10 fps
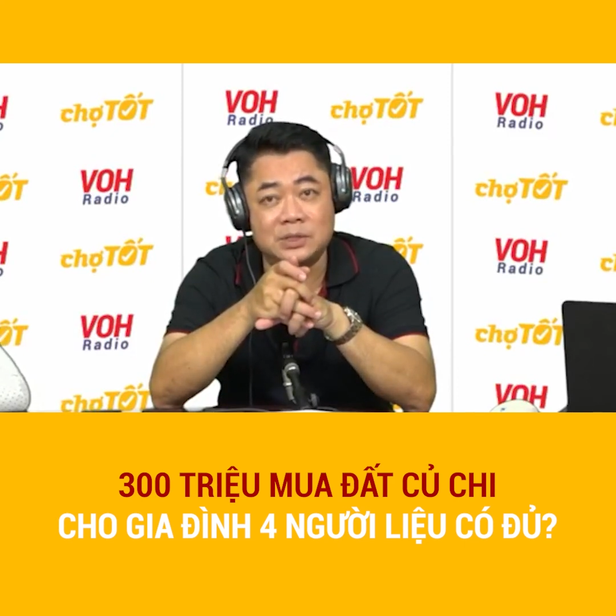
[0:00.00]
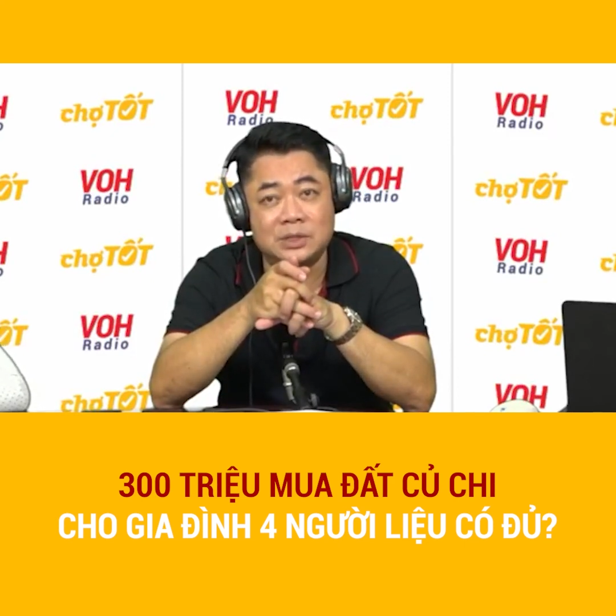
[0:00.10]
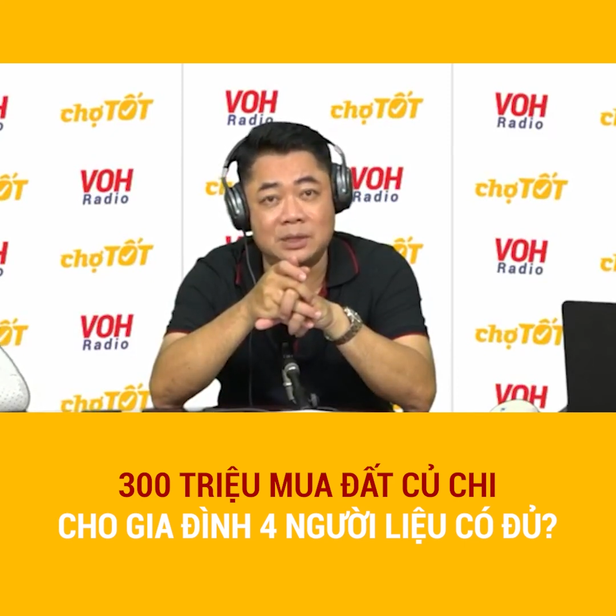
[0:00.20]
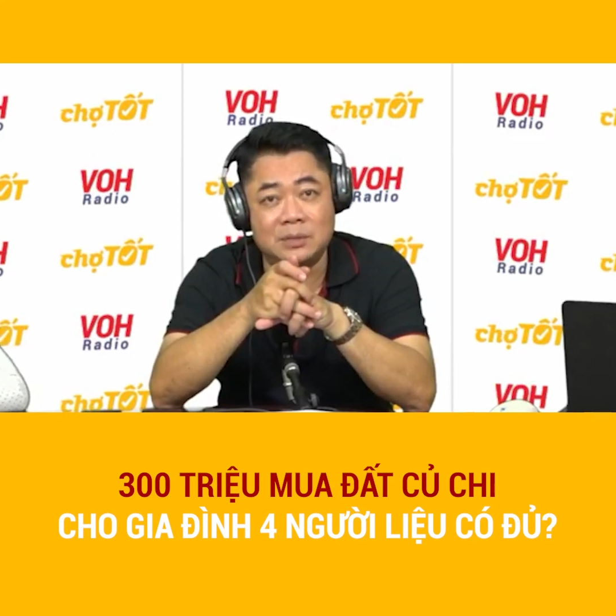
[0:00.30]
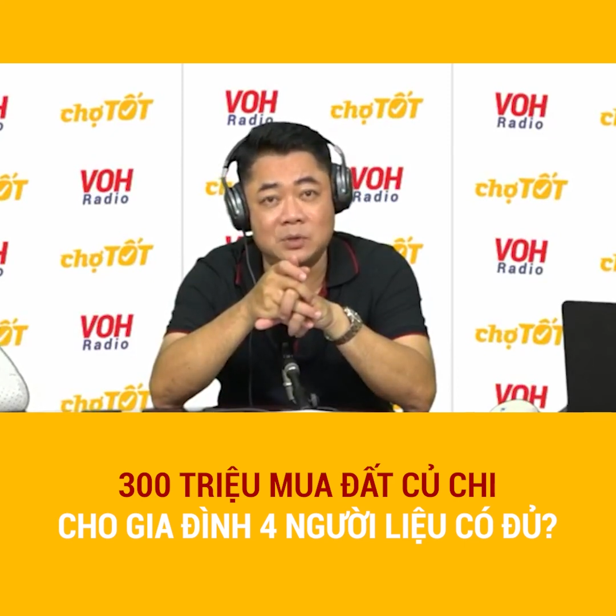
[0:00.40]
của
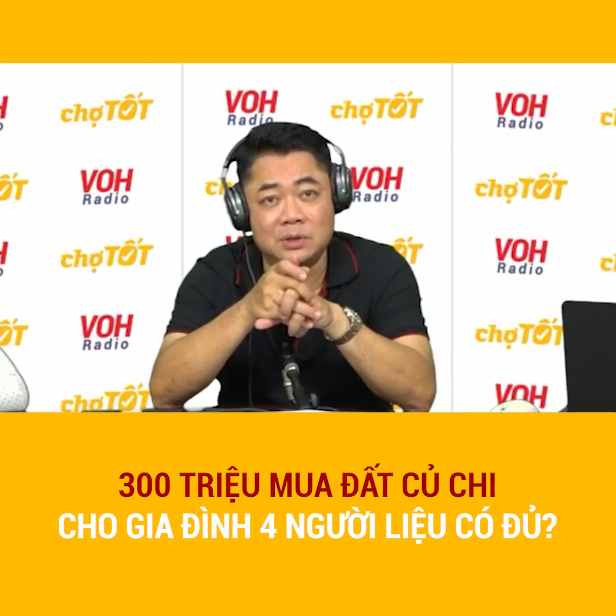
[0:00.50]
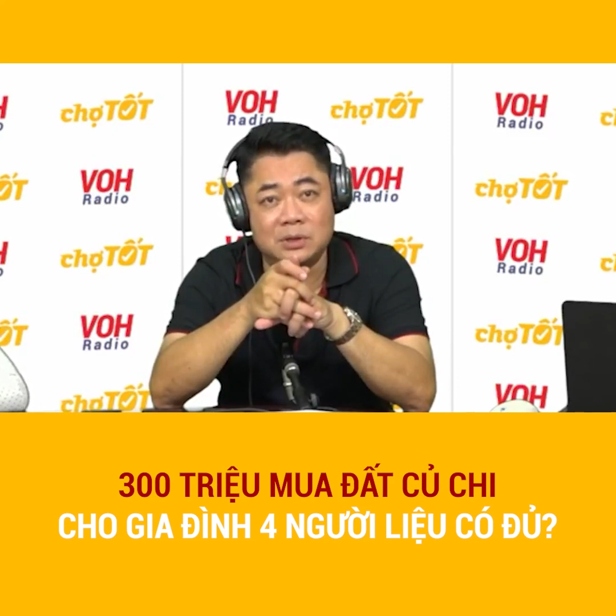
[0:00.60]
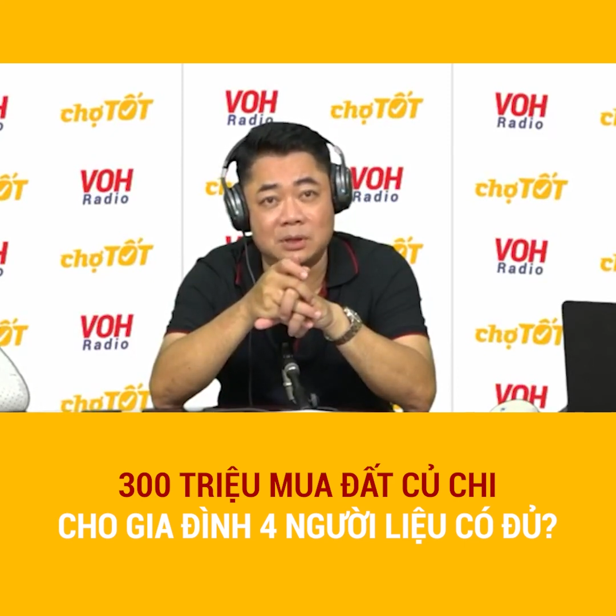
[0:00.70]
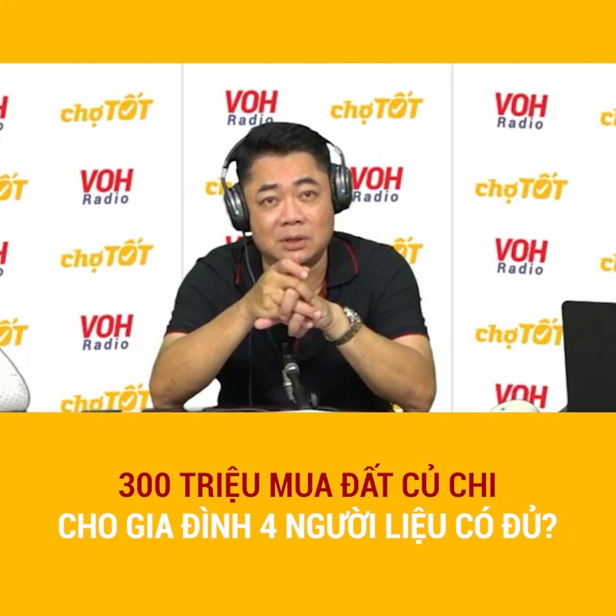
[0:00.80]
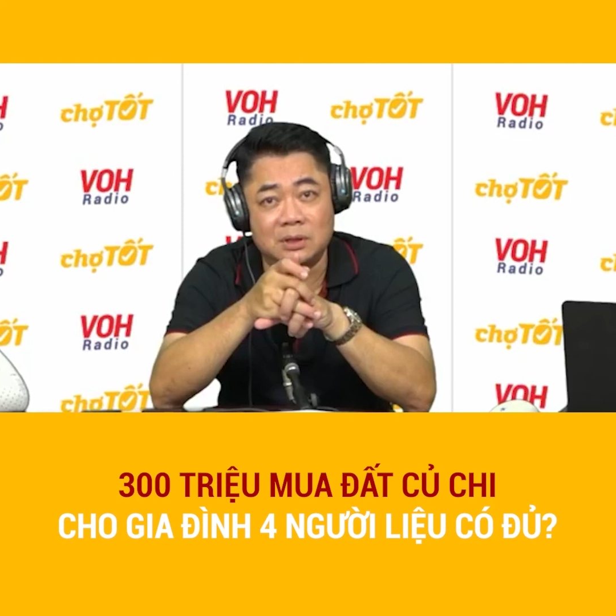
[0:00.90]
chị là mua
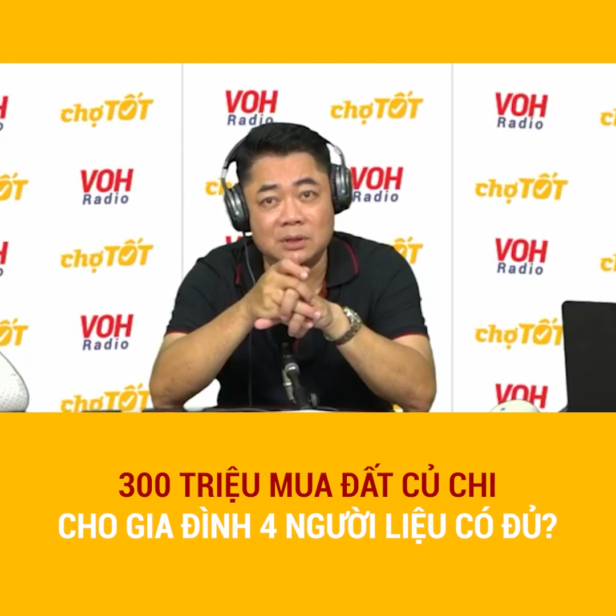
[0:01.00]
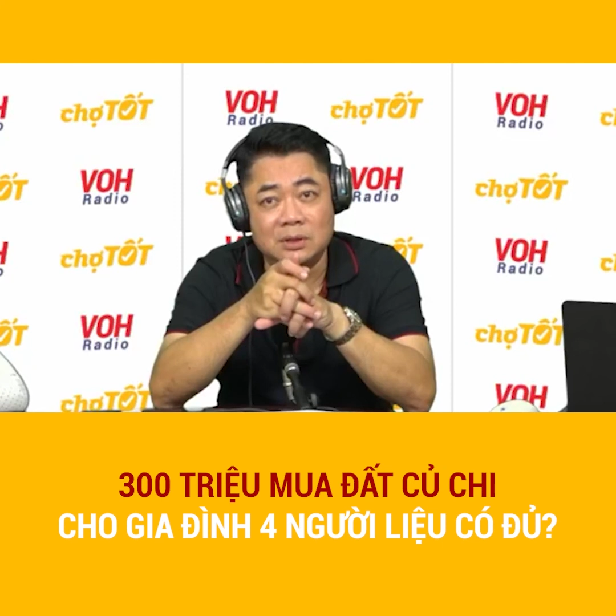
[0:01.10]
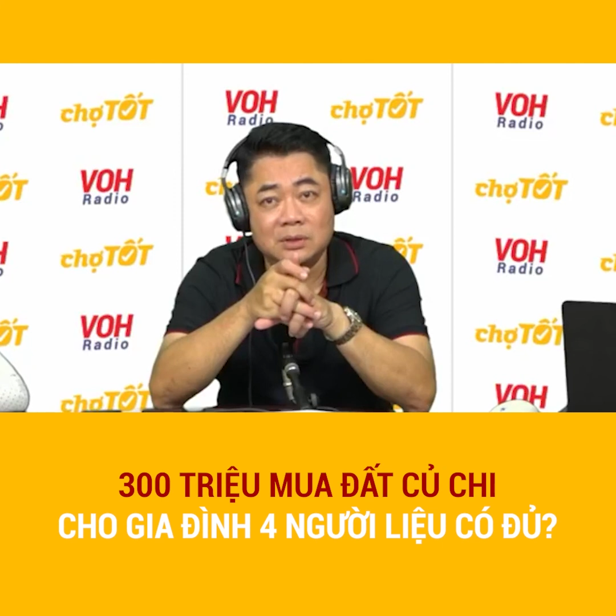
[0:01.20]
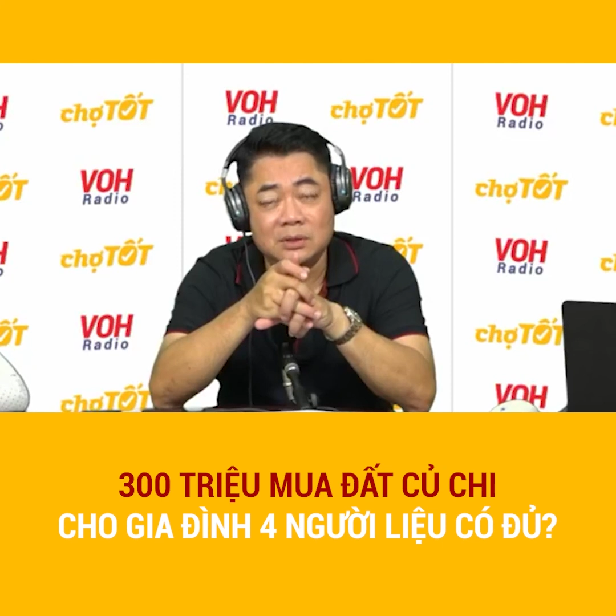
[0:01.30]
được ờ, uh,